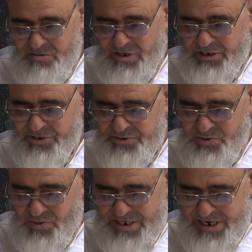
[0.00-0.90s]

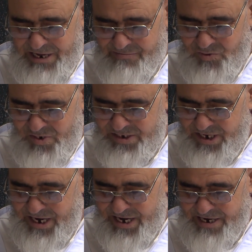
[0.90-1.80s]
وحرصه على الأمن
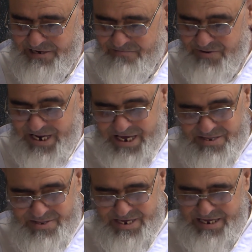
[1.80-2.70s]
والاستقرار
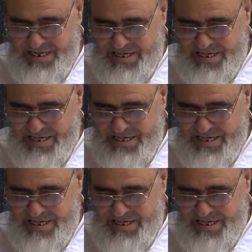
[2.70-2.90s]
للبلاد